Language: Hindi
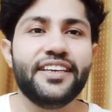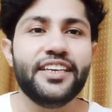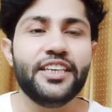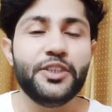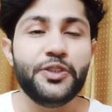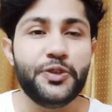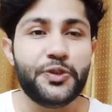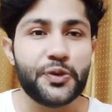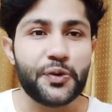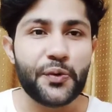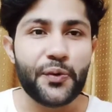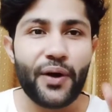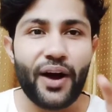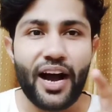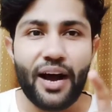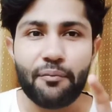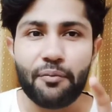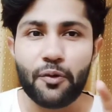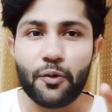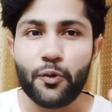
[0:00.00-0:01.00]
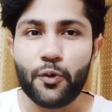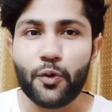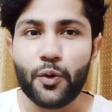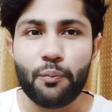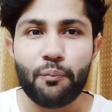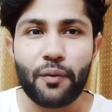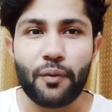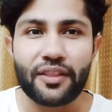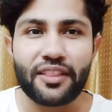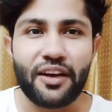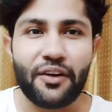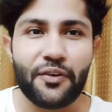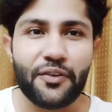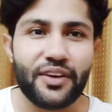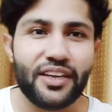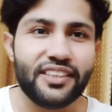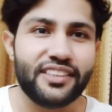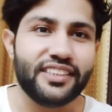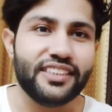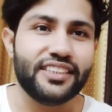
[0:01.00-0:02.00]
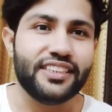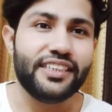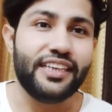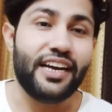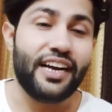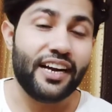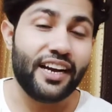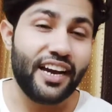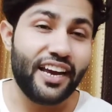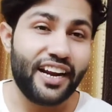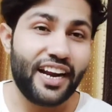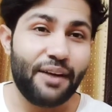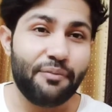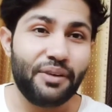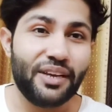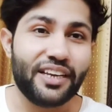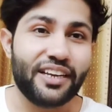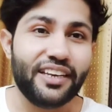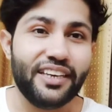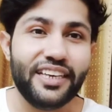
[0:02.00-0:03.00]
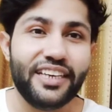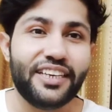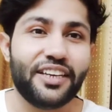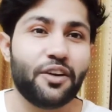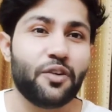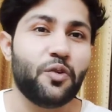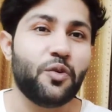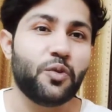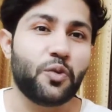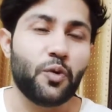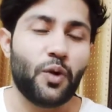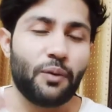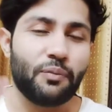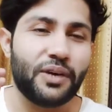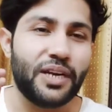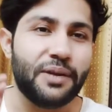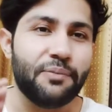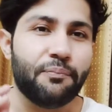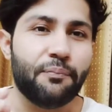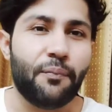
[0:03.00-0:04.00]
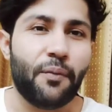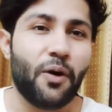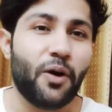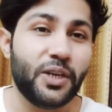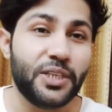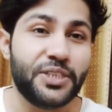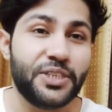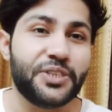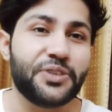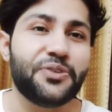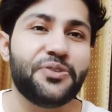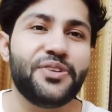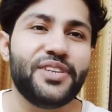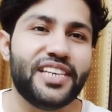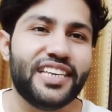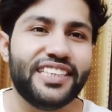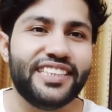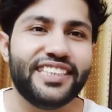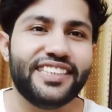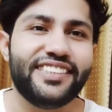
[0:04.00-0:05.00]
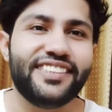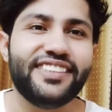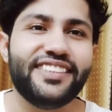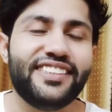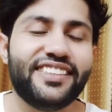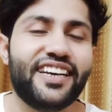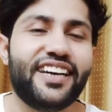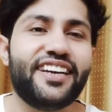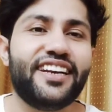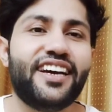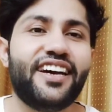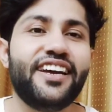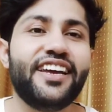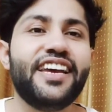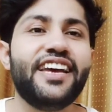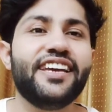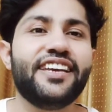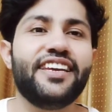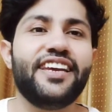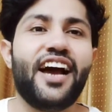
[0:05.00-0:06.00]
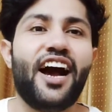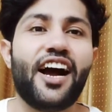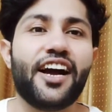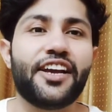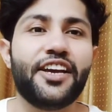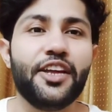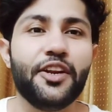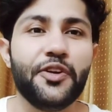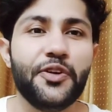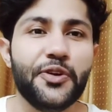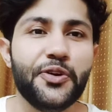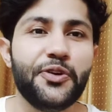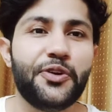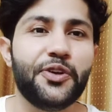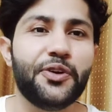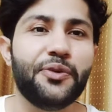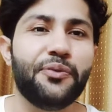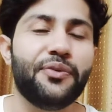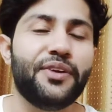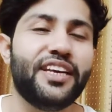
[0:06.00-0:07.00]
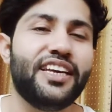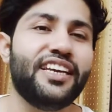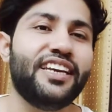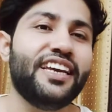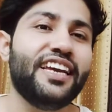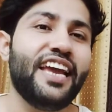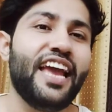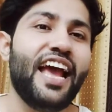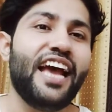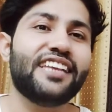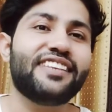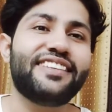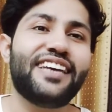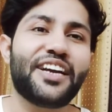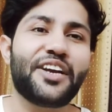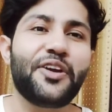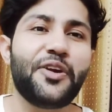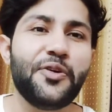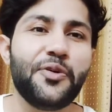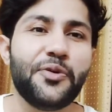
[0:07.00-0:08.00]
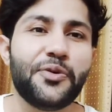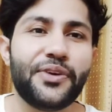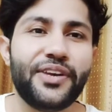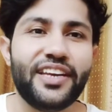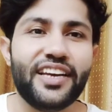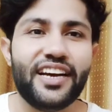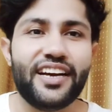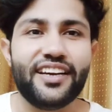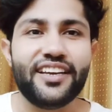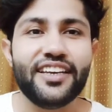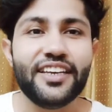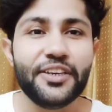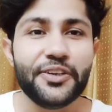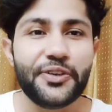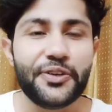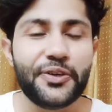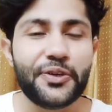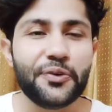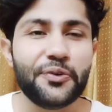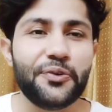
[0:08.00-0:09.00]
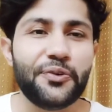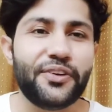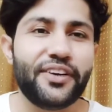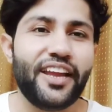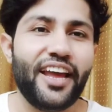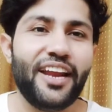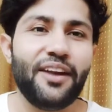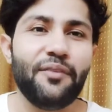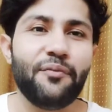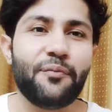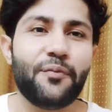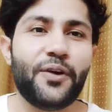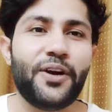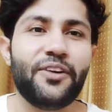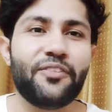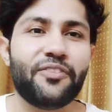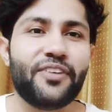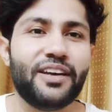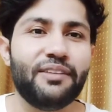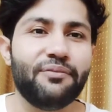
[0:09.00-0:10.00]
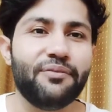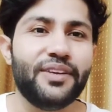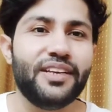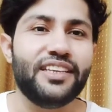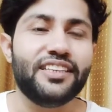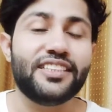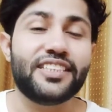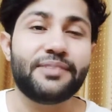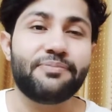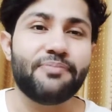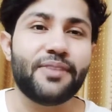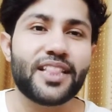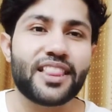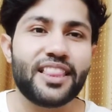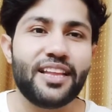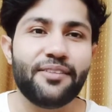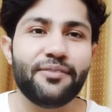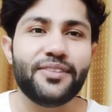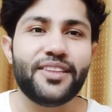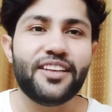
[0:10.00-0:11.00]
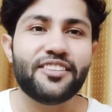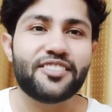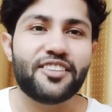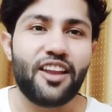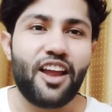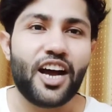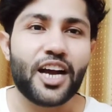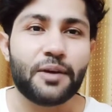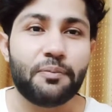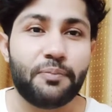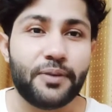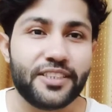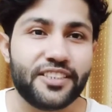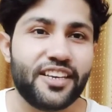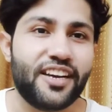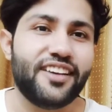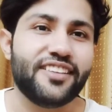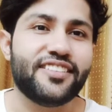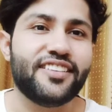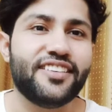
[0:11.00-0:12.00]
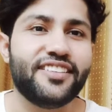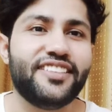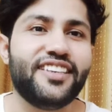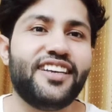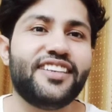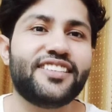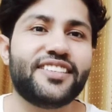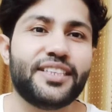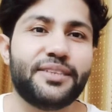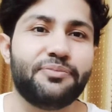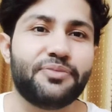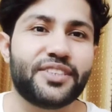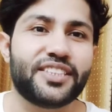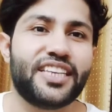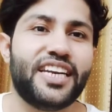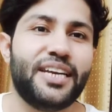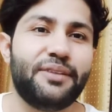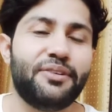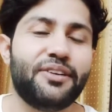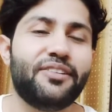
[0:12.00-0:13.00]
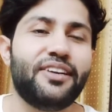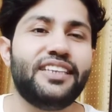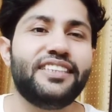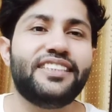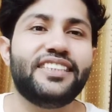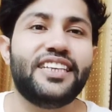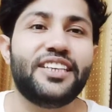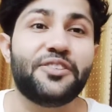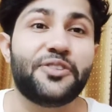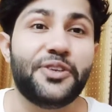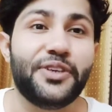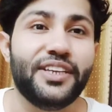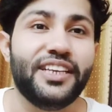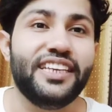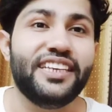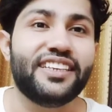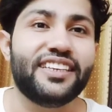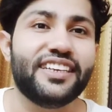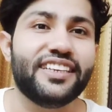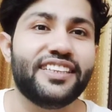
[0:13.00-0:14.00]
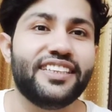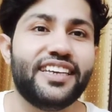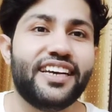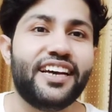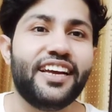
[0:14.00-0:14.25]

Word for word: जो आप लोगों को पता होना चाहिए अगर आप एक क्रिएटर हो तो आपके लिए बहुत ज़रूरी है ये चीज़ जानना कि आखिर यूट्यूब ने ऐसा क्यों किया क्यों 10.5 मिलियंस मतलब दस लाख पचास हज़ार सब्सक्राइबर वाले चैनल को डिलीट कर दिया